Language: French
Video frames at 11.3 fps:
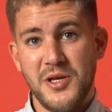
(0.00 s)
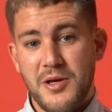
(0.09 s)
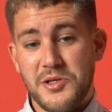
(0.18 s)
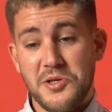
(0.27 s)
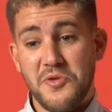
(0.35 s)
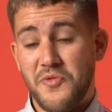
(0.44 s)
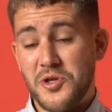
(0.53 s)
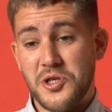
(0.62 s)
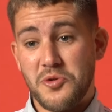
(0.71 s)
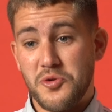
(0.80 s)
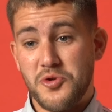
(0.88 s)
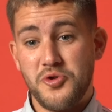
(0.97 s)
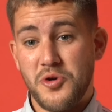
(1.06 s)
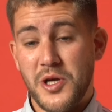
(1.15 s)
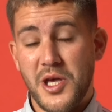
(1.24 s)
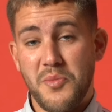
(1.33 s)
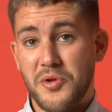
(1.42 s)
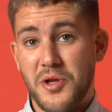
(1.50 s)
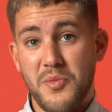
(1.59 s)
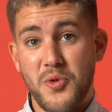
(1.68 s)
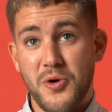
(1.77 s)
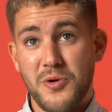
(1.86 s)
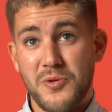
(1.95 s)
Et c'est une fois, j'étais au studio avec un pote à
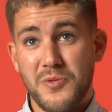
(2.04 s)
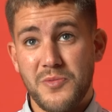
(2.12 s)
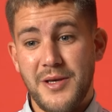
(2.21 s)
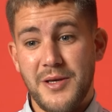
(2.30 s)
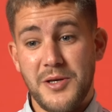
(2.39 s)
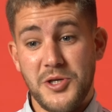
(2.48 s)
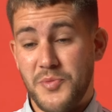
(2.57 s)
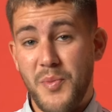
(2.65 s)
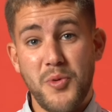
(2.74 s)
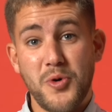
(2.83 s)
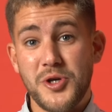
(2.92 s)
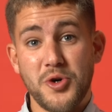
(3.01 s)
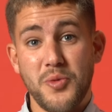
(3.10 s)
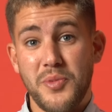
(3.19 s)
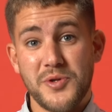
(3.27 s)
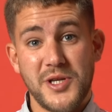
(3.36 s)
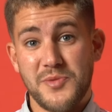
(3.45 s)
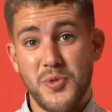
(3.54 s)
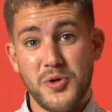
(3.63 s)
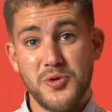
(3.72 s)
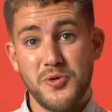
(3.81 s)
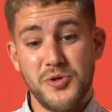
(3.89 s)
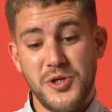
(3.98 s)
moi et je sais pas pourquoi j'ai repensé à ce morceau.